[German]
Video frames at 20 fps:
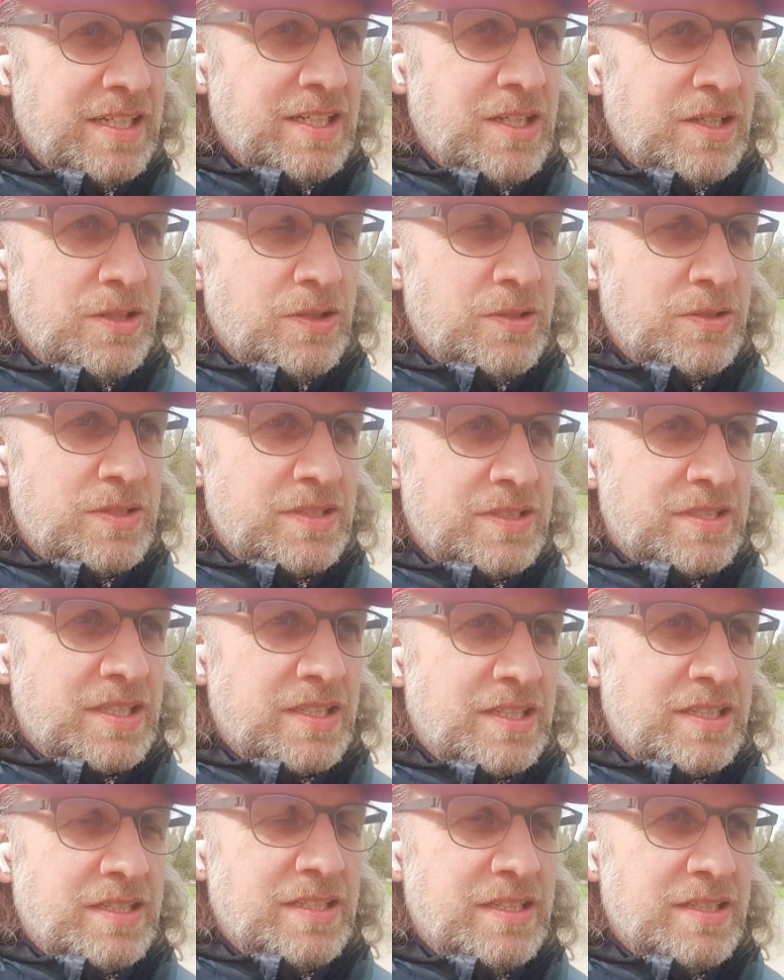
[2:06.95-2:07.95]
Und
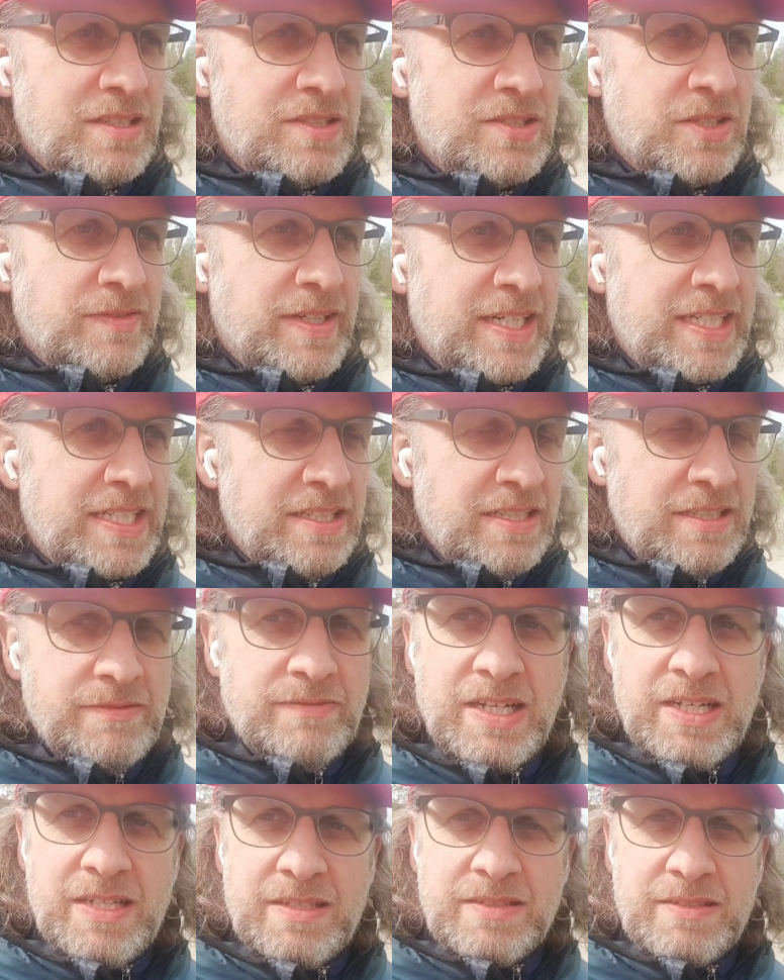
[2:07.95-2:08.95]
äh, soweit ich
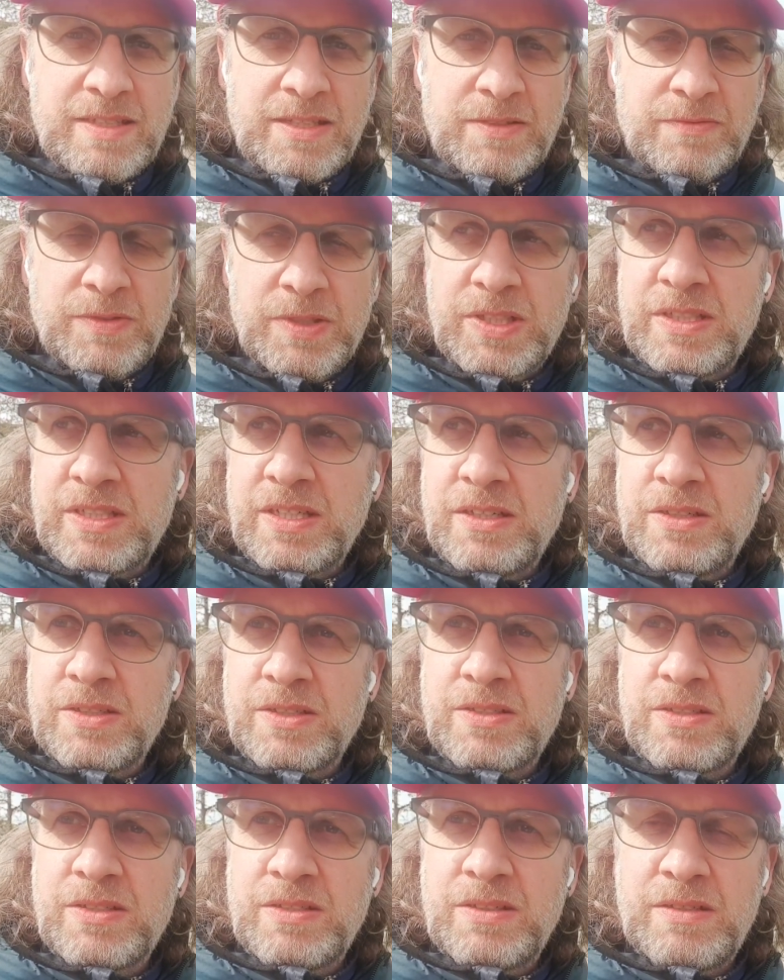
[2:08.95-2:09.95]
weiß, da würde ich
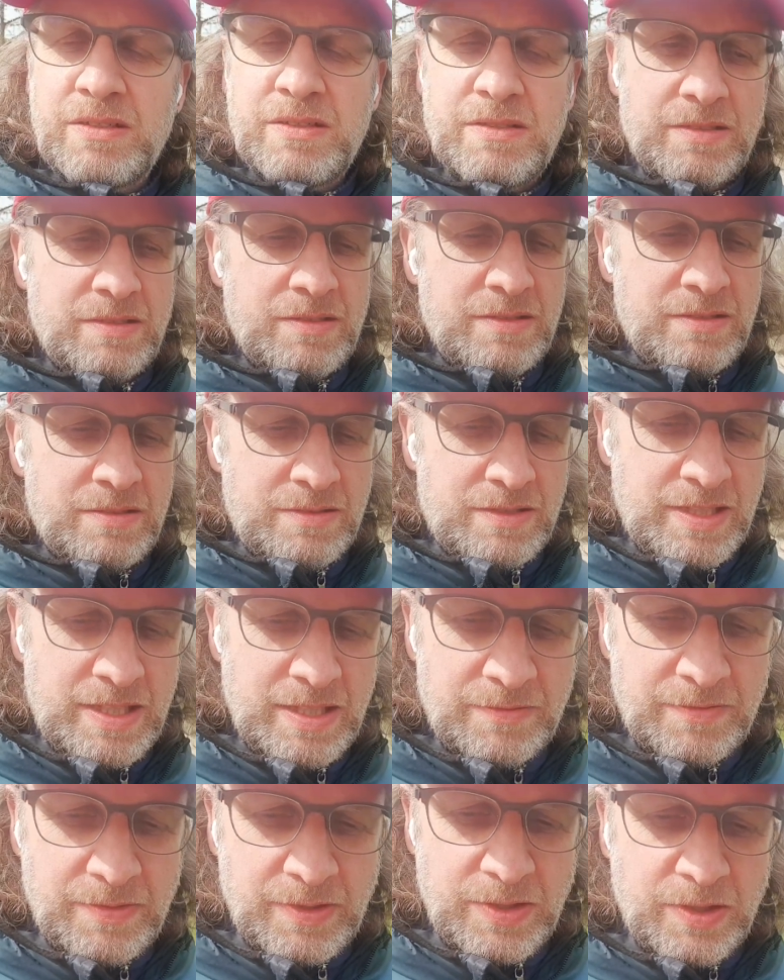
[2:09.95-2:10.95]
auch äh, gern
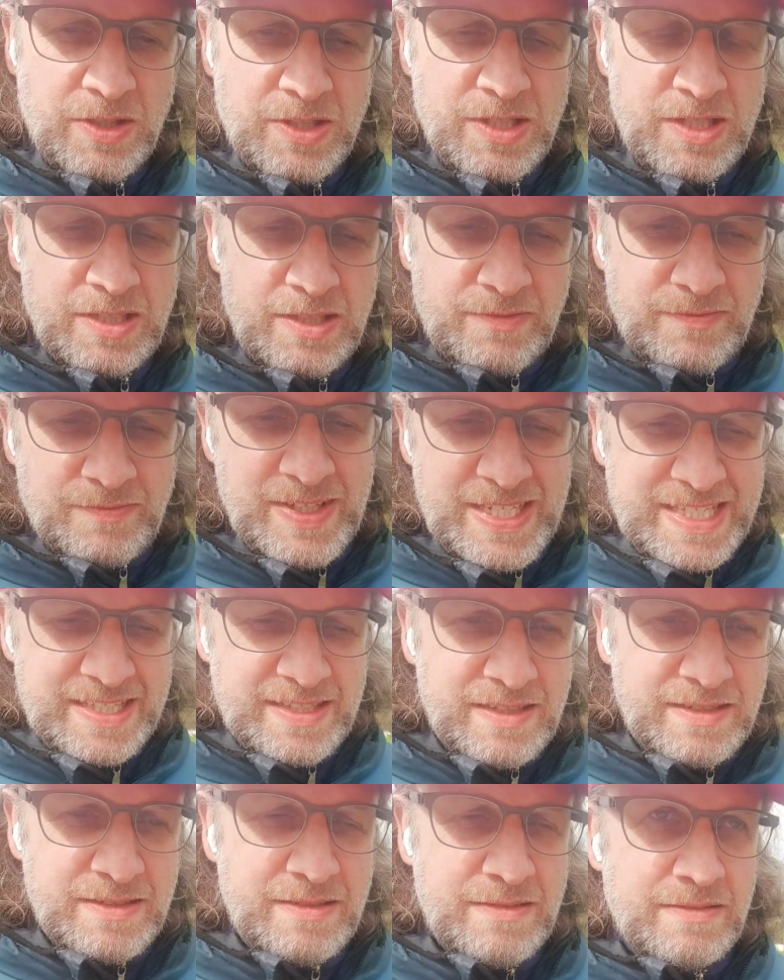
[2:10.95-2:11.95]
von euch
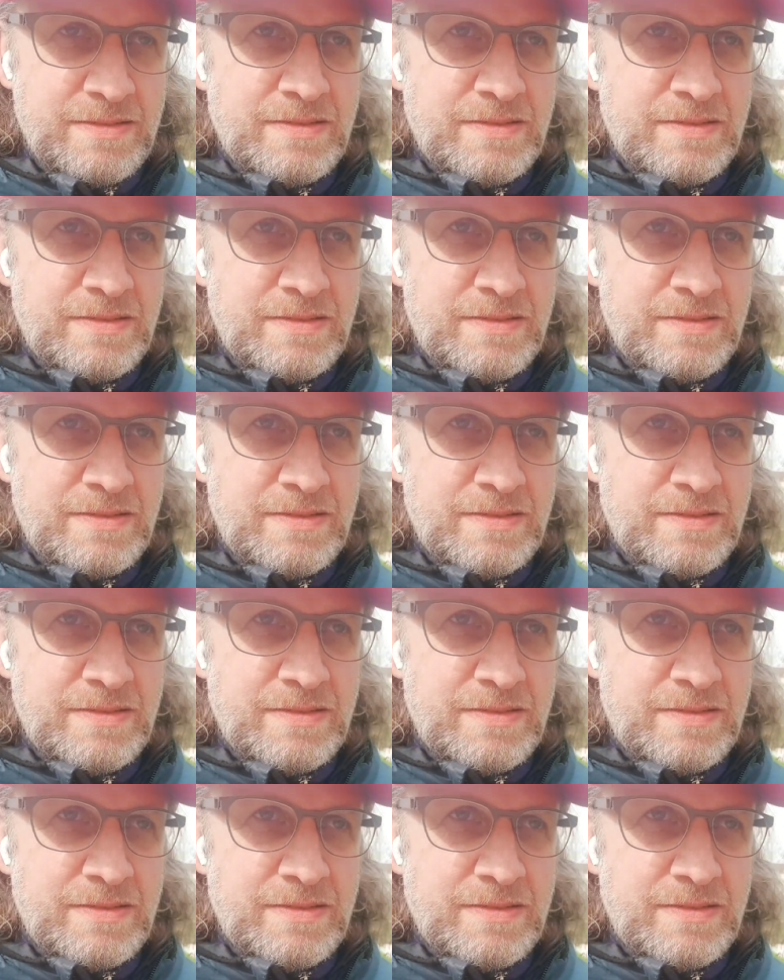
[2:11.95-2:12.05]
wissen,